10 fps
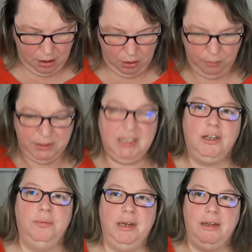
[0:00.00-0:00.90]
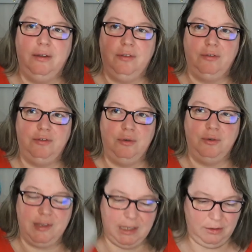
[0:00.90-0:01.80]
Le petit gobelet
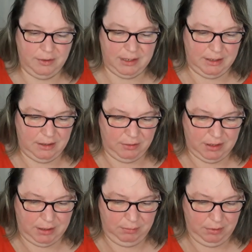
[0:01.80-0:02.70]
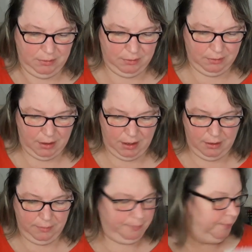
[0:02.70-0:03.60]
vaut 55 centimes. Voilà.